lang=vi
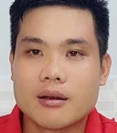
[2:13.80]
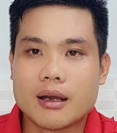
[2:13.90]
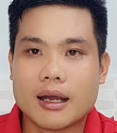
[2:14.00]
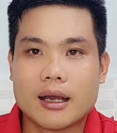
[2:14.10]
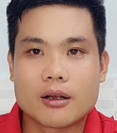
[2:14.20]

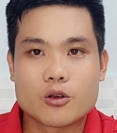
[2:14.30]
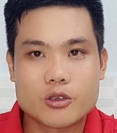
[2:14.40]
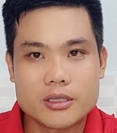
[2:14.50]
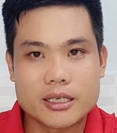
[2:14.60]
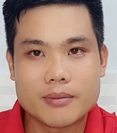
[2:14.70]
À, cô
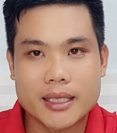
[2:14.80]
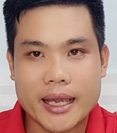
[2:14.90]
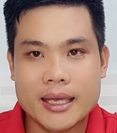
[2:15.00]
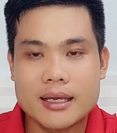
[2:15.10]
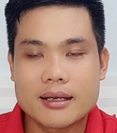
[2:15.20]
chú anh chị mình
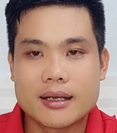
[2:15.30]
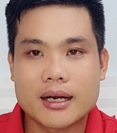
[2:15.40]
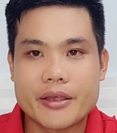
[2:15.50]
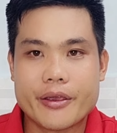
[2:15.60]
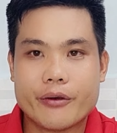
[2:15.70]
thấy
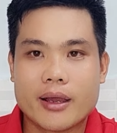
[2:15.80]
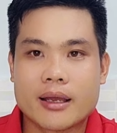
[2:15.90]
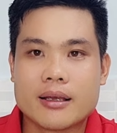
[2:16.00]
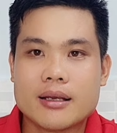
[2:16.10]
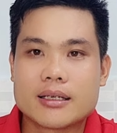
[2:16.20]
rất là nhiều
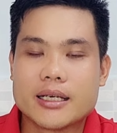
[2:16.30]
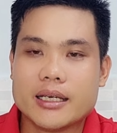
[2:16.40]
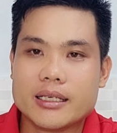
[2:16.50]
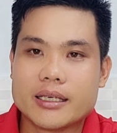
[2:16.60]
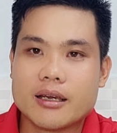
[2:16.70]
ha.
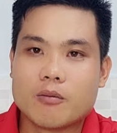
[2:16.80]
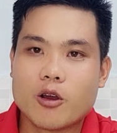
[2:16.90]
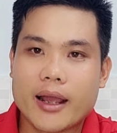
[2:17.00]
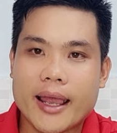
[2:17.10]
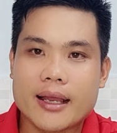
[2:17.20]
Khi chị Hồng
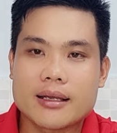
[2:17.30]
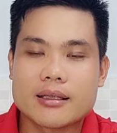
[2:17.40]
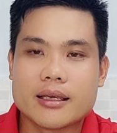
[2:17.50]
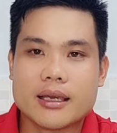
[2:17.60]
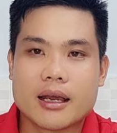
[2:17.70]
Loan hát á,
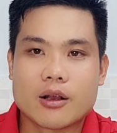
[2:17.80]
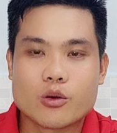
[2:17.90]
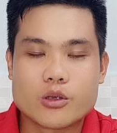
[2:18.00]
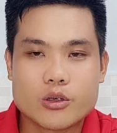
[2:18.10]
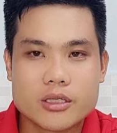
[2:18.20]
thì à,
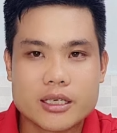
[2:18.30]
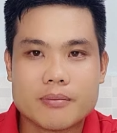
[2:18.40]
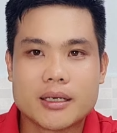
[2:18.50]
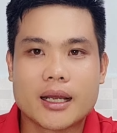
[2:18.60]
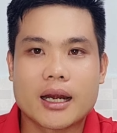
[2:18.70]
cô chú anh chị
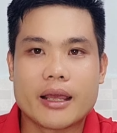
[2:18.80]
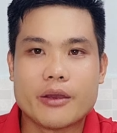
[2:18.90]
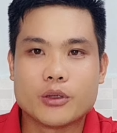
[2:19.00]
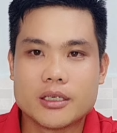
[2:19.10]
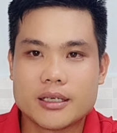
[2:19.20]
mình rất là
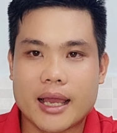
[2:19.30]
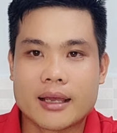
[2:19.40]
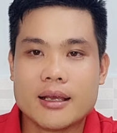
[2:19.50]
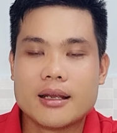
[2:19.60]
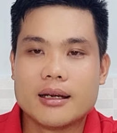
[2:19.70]
yêu thương nè,
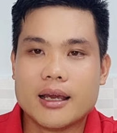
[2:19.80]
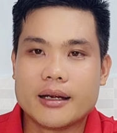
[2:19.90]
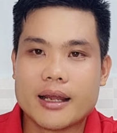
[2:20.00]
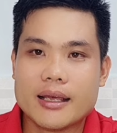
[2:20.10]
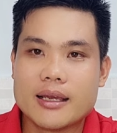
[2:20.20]

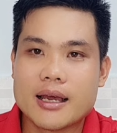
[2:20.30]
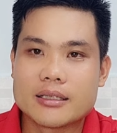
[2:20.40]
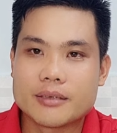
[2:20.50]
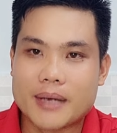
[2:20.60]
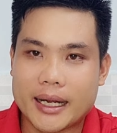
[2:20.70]
lên để à,
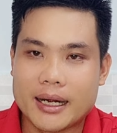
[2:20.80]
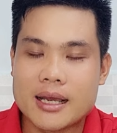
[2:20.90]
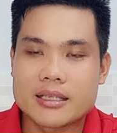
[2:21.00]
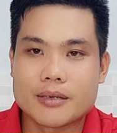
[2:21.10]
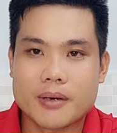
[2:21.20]
chụp ảnh,
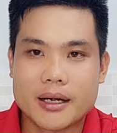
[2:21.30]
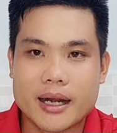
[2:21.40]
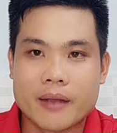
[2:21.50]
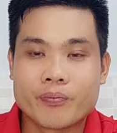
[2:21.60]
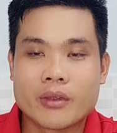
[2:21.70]
à, chụp hình
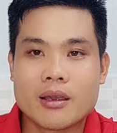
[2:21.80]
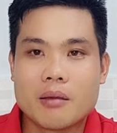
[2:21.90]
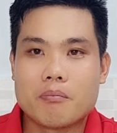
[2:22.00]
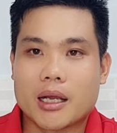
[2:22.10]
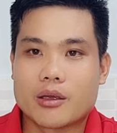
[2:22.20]
nè.
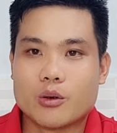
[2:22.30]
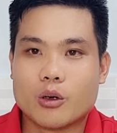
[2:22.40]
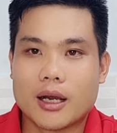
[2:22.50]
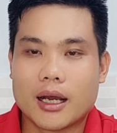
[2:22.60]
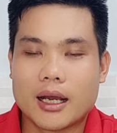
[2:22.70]
Mặc dù
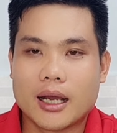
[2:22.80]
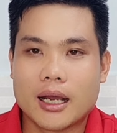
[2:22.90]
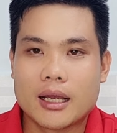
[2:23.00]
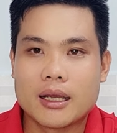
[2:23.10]
à,